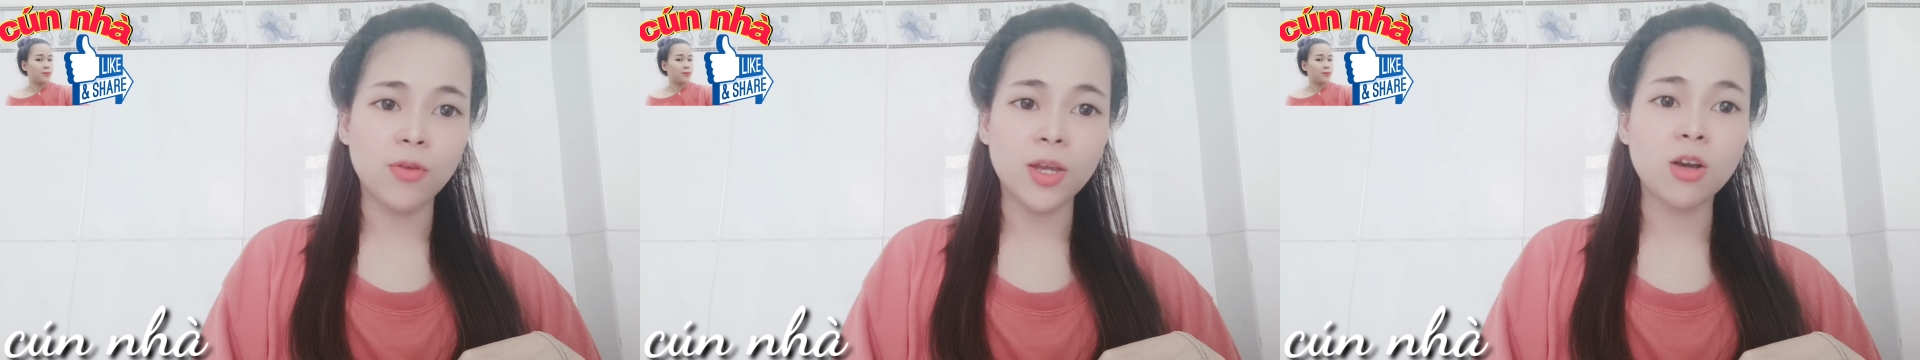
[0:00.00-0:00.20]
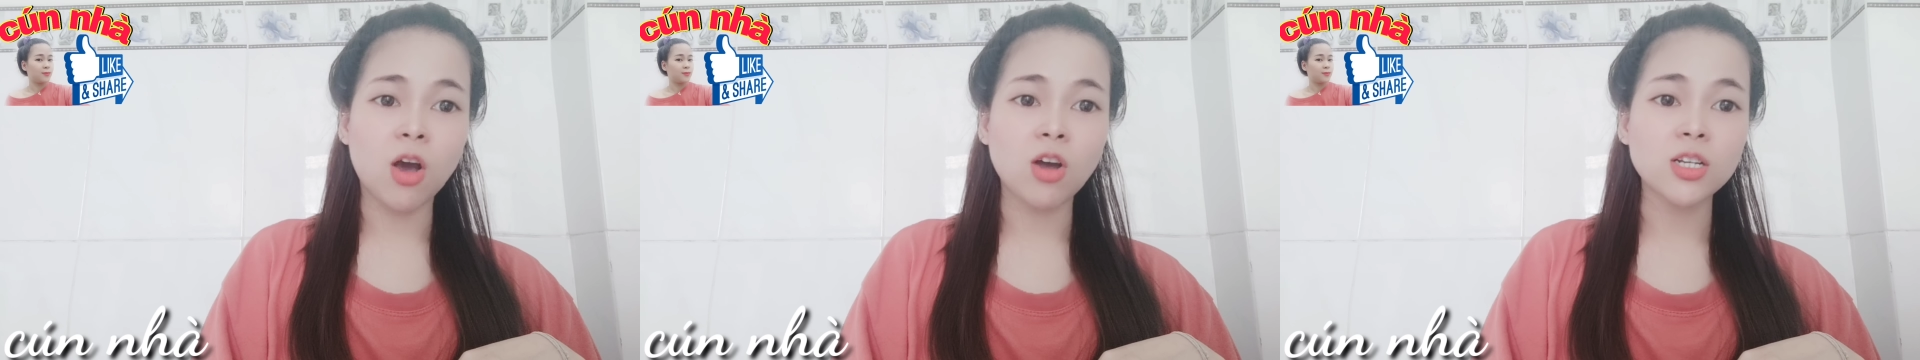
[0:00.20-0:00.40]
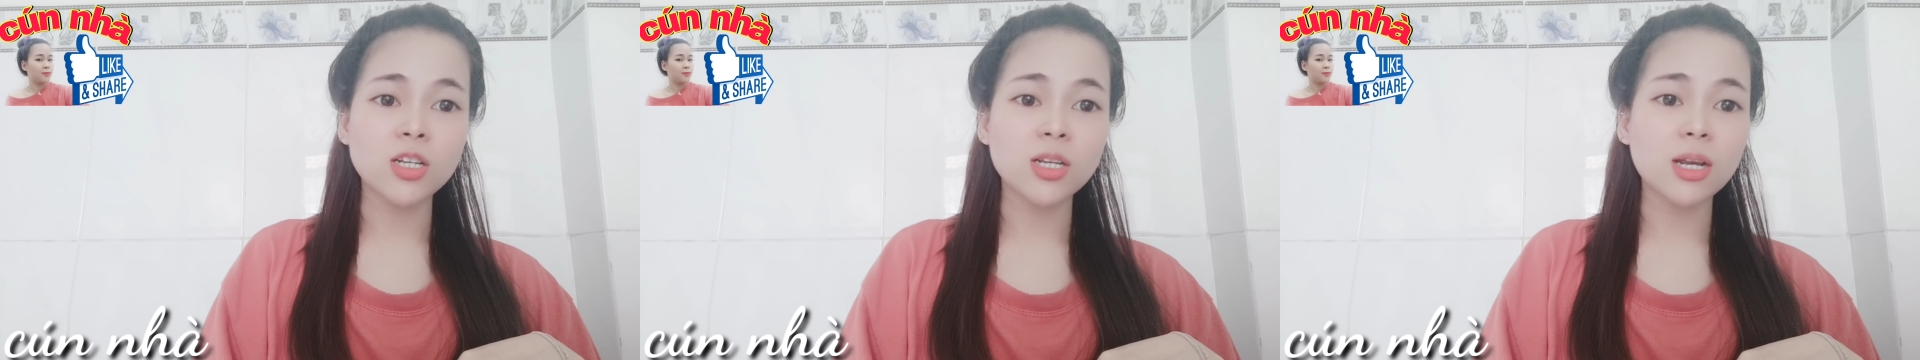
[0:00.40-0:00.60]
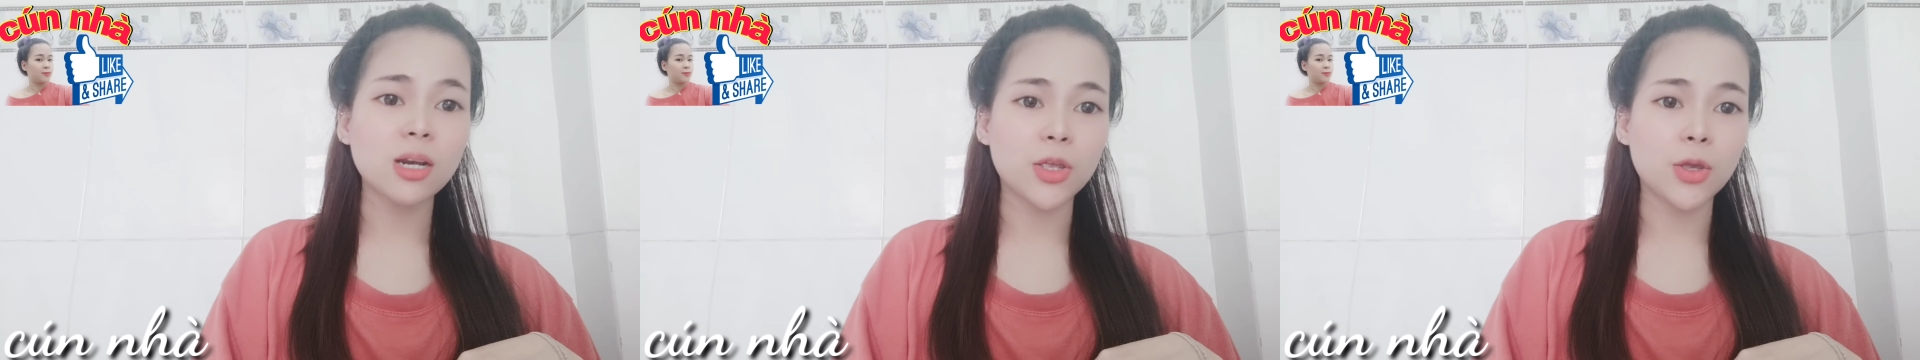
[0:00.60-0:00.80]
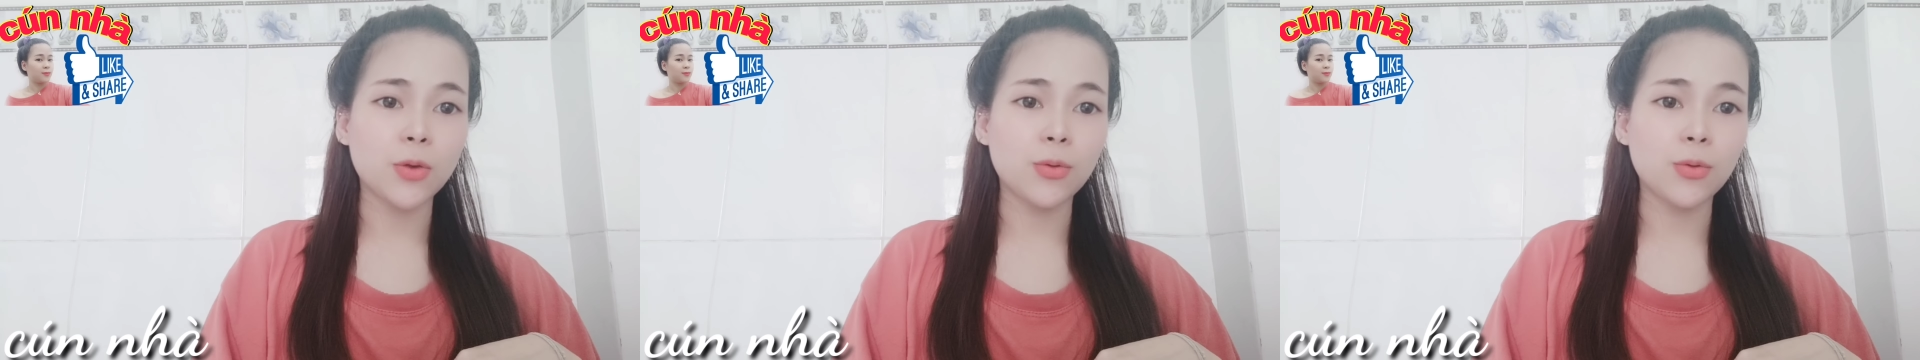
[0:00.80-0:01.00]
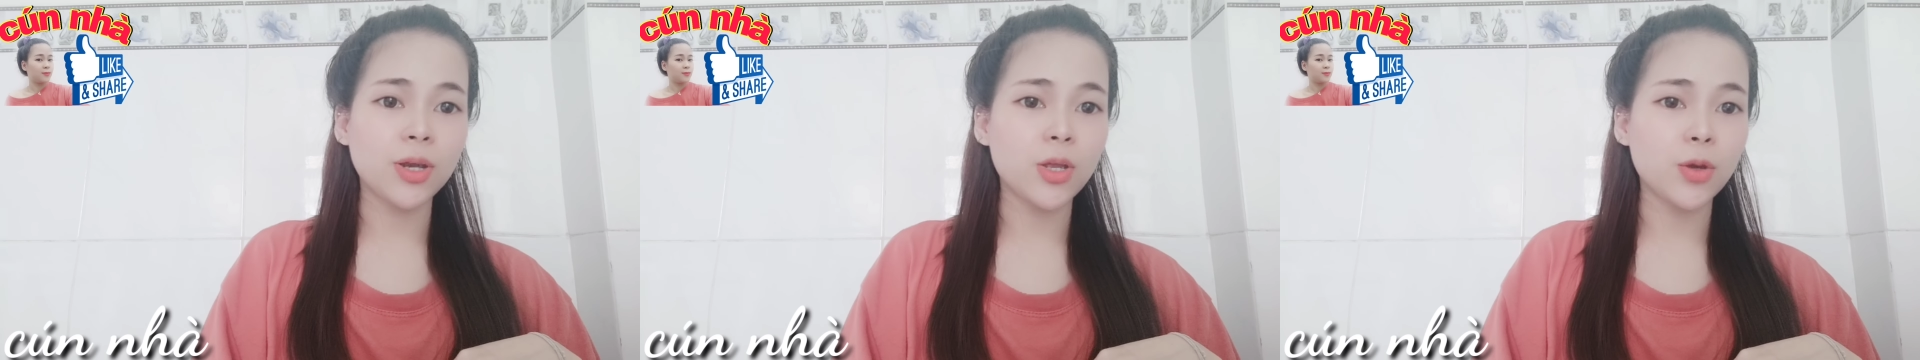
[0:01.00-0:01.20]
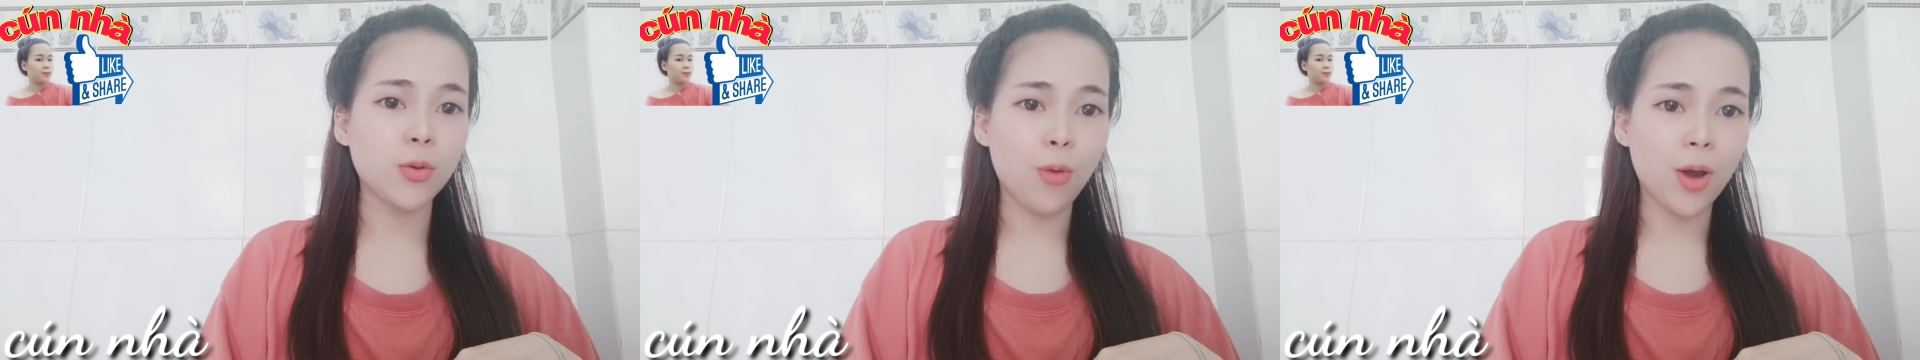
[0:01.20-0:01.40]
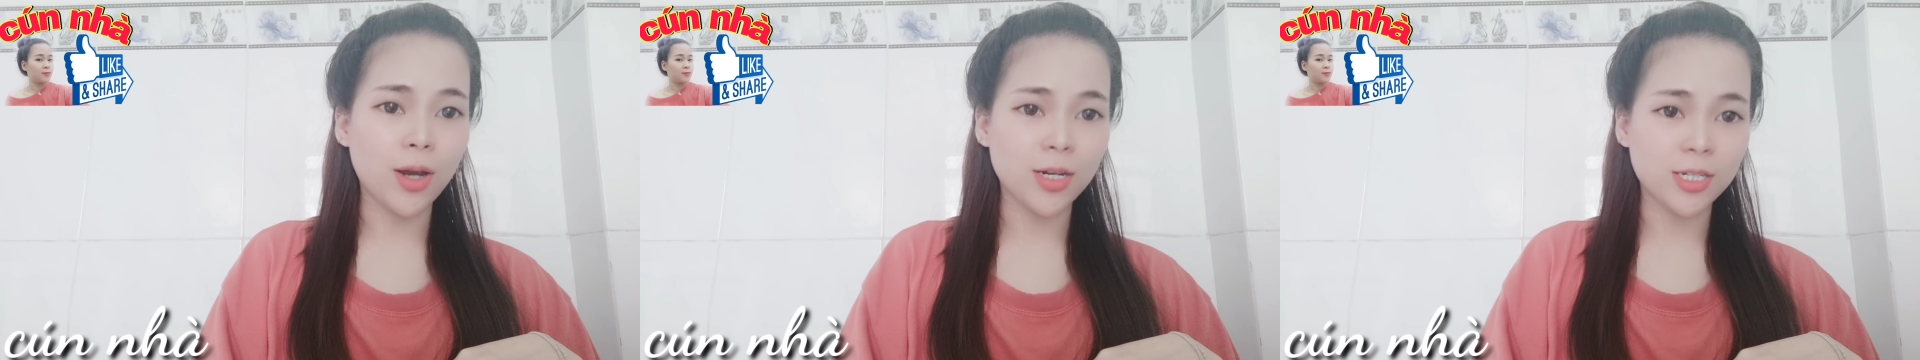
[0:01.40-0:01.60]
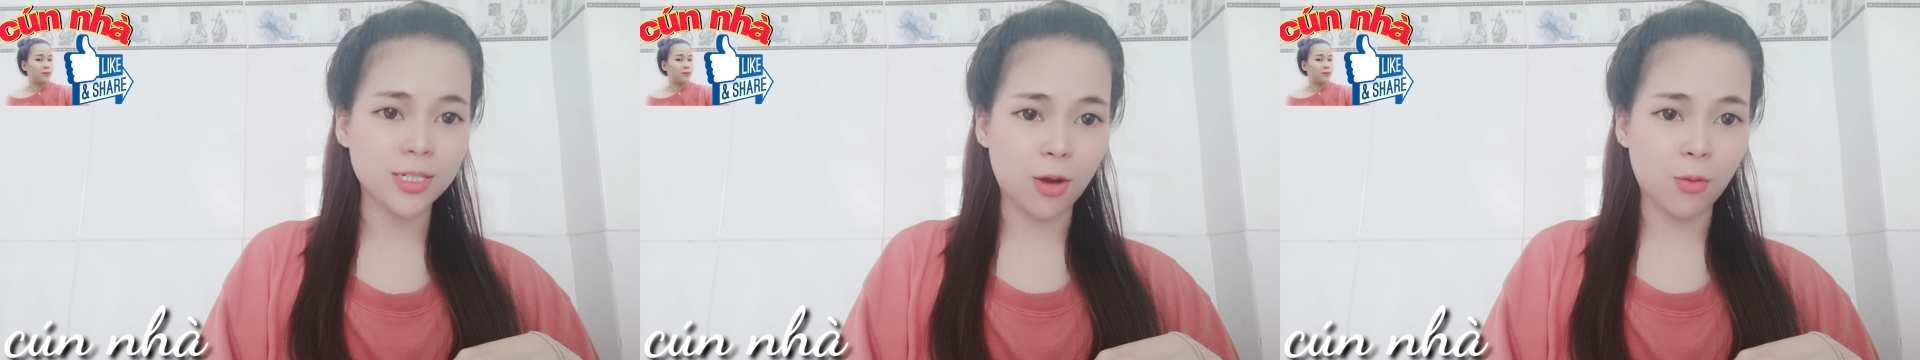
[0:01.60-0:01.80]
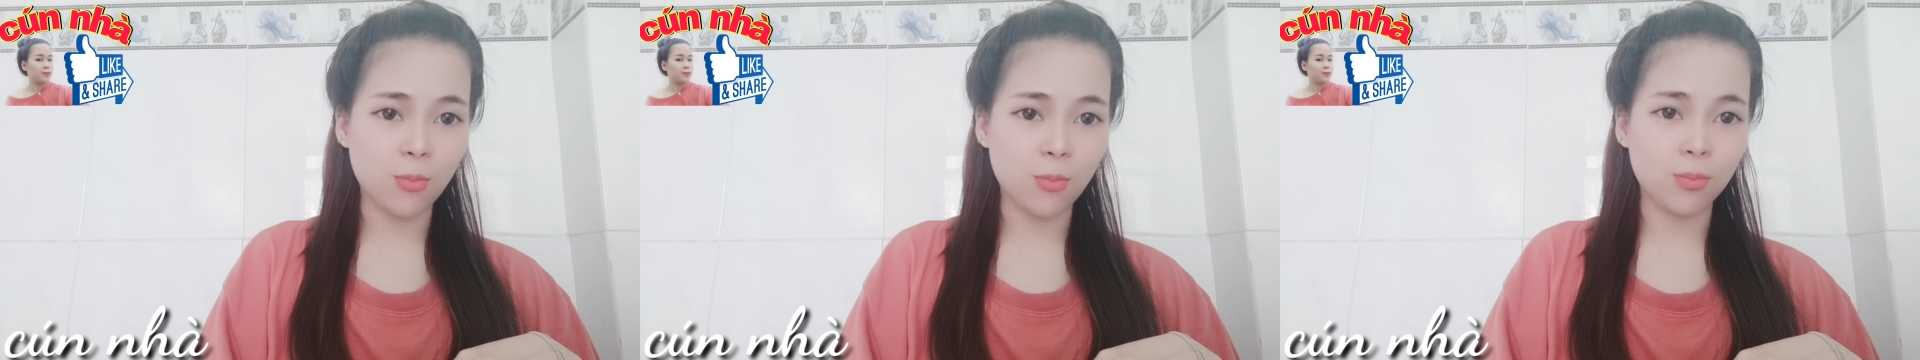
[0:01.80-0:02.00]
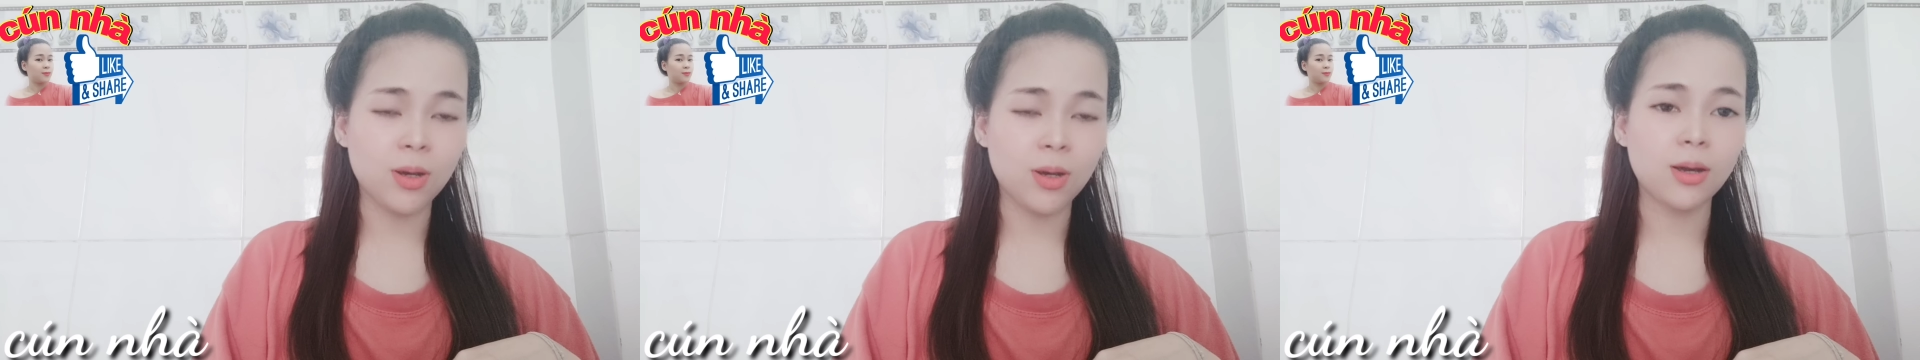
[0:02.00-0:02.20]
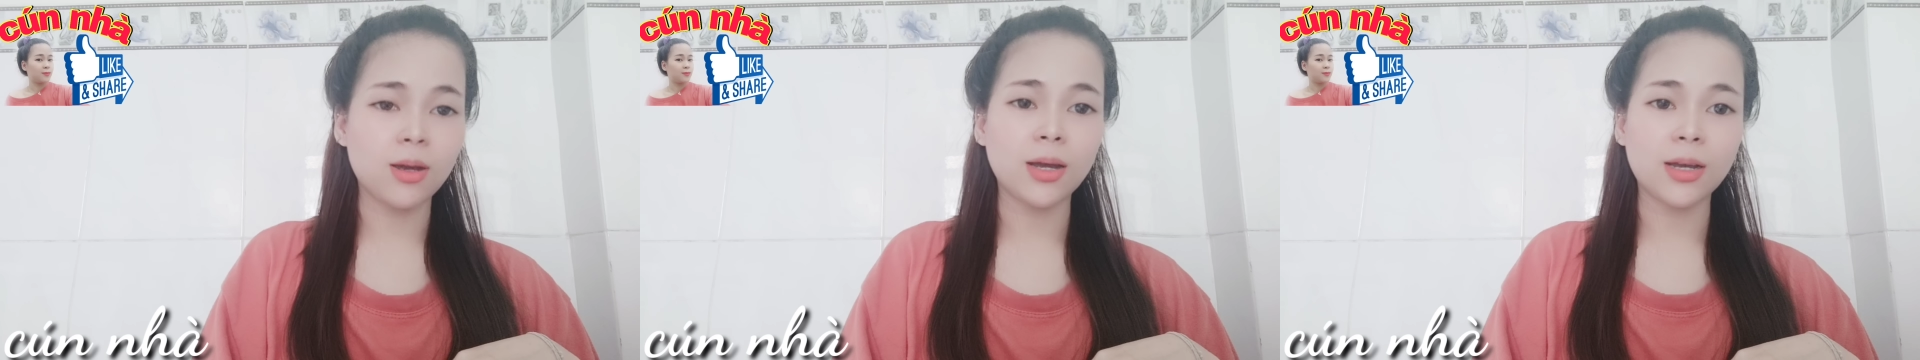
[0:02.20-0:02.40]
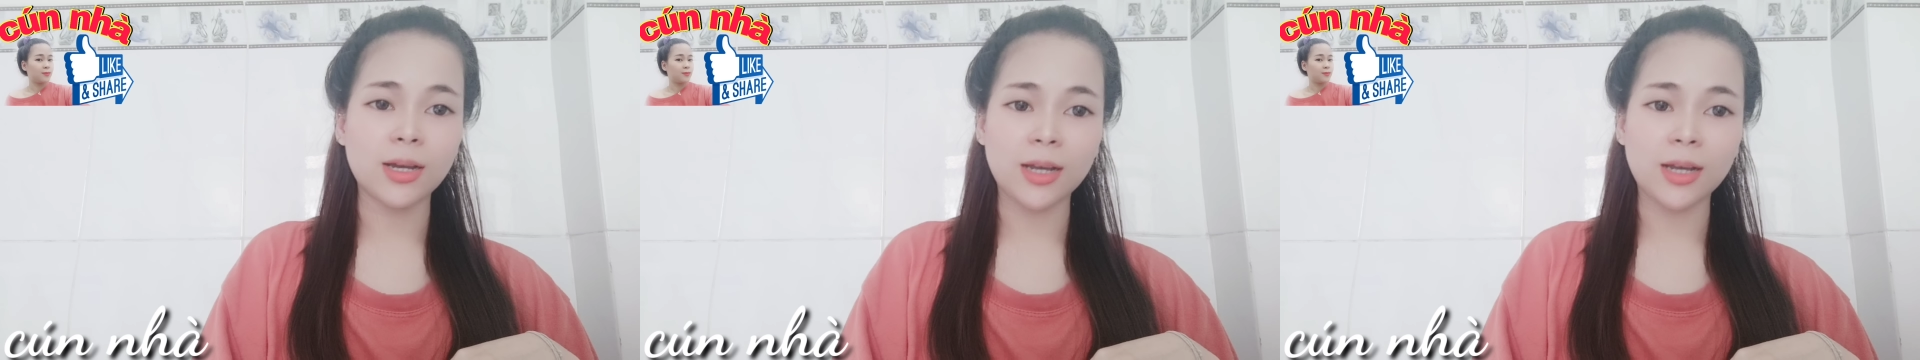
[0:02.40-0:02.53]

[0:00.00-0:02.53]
chứ à, phía bên những người mà thương hậu